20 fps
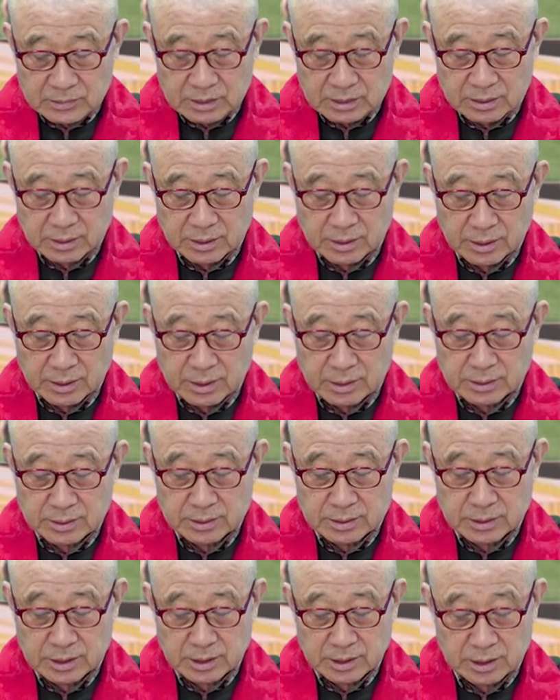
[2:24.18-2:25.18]
여행의
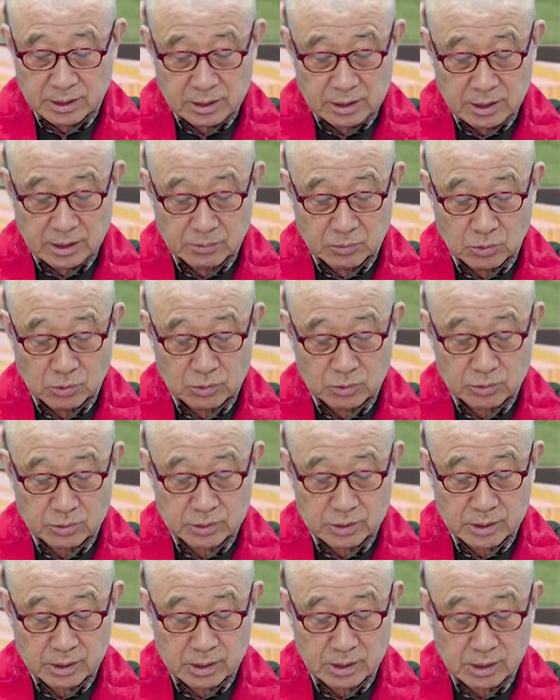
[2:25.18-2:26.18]
제1과목으로
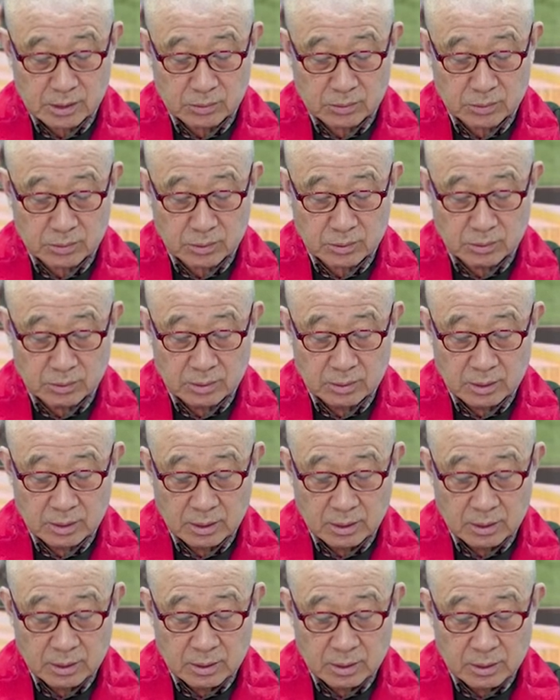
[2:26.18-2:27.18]
생각하고
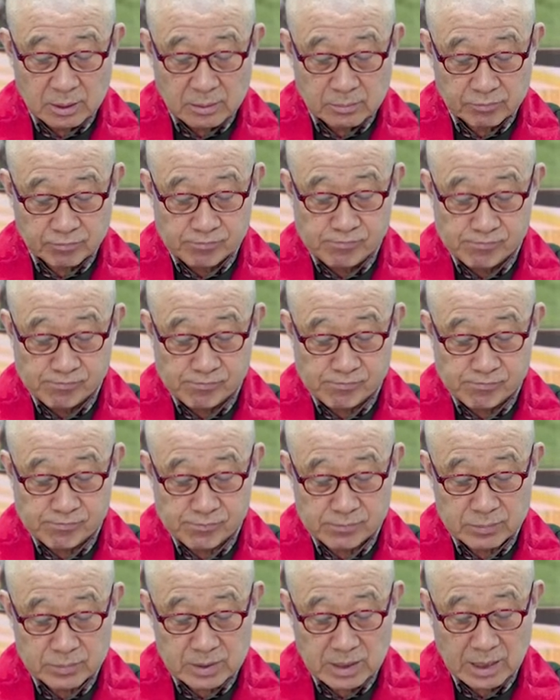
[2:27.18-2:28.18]

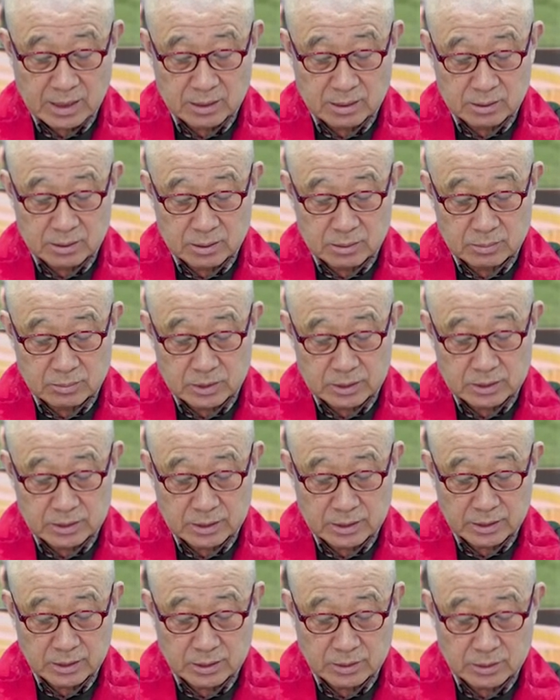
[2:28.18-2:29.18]
다음은
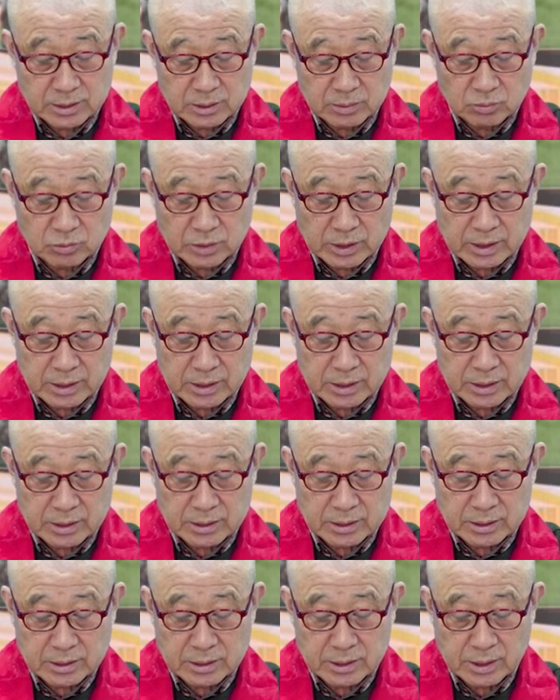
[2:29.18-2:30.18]
이제 현지 문화에
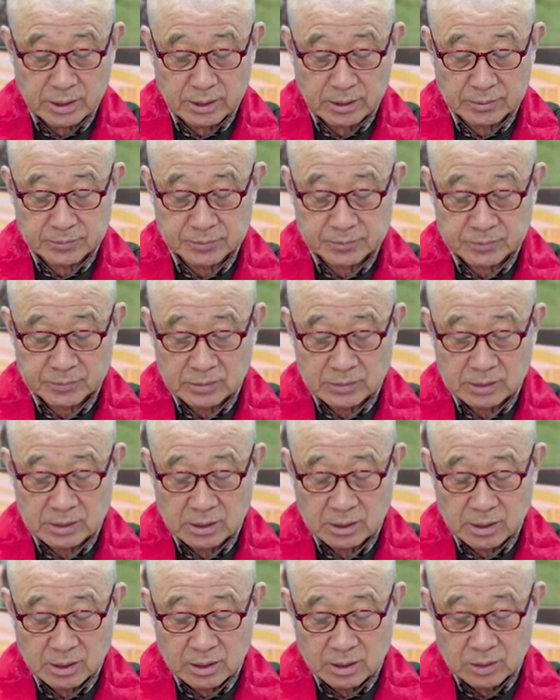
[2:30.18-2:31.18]
대한 이해
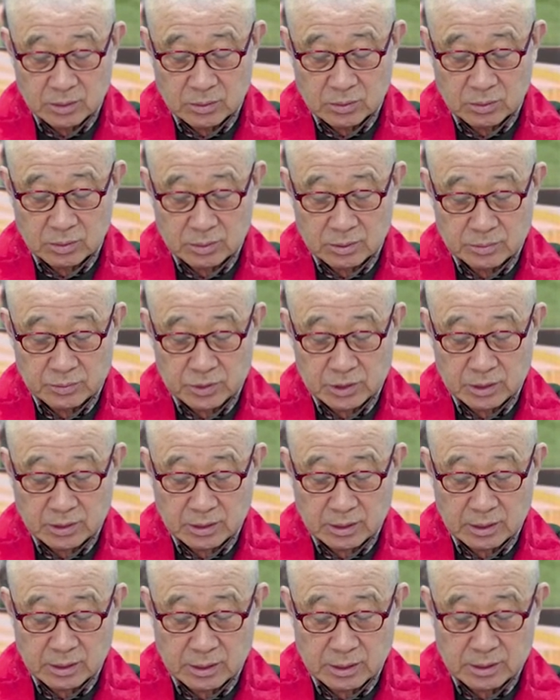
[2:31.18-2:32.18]
또
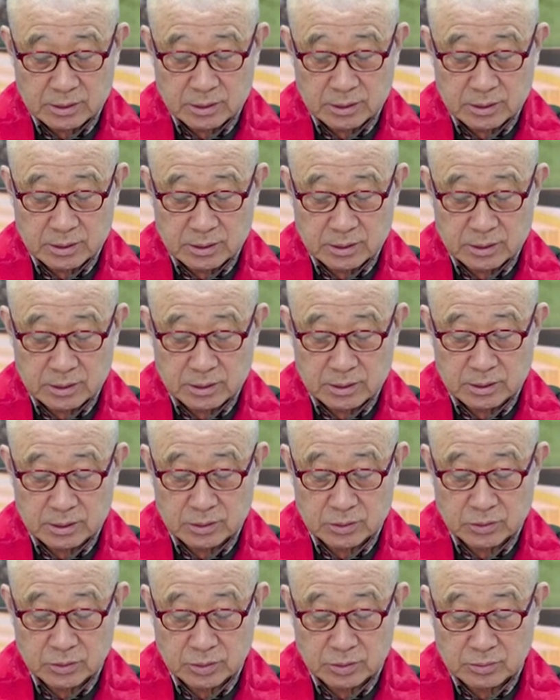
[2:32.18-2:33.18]
음식과 레저를
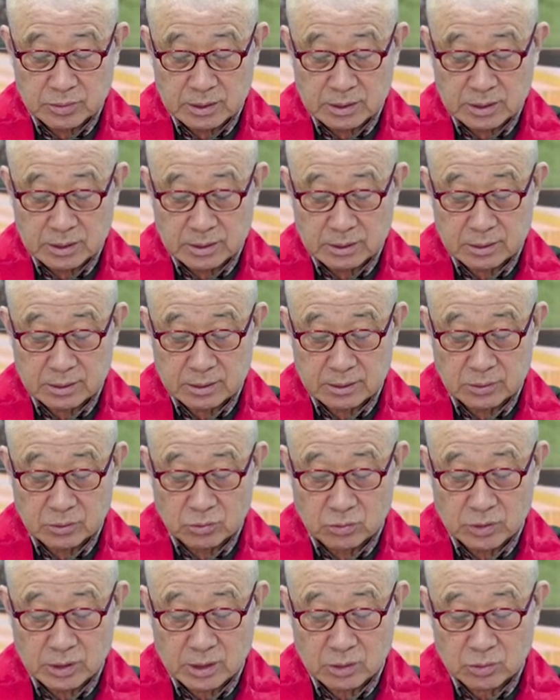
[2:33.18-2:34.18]
즐기는 쪽입니다.
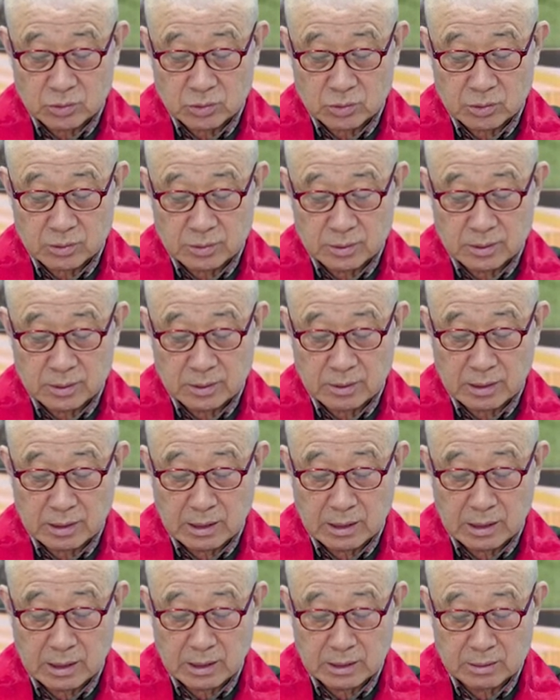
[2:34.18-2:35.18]
우리하고 조금 그
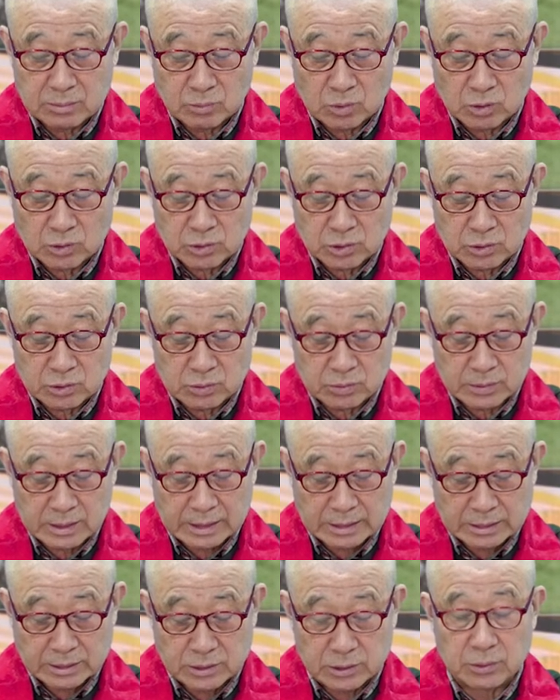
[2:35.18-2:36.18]
관광하는 목적이 좀
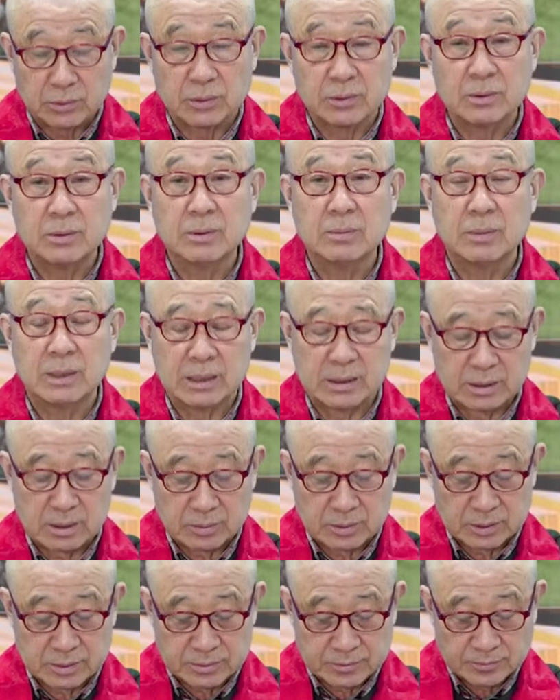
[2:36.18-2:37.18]
다르지요.
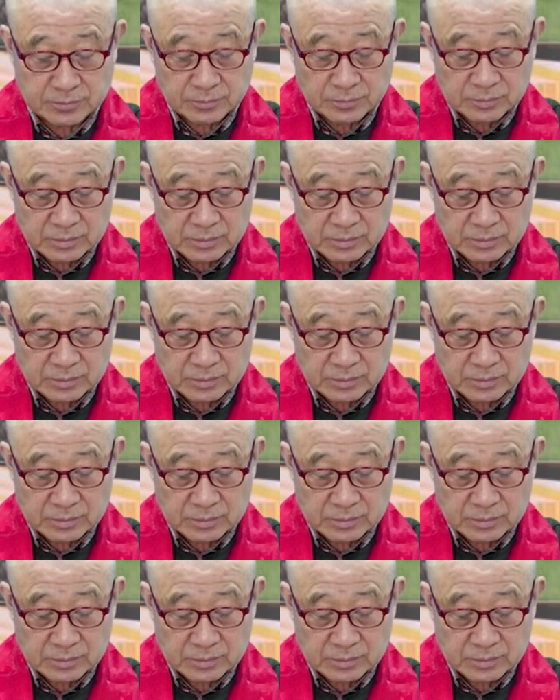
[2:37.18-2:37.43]
말하자면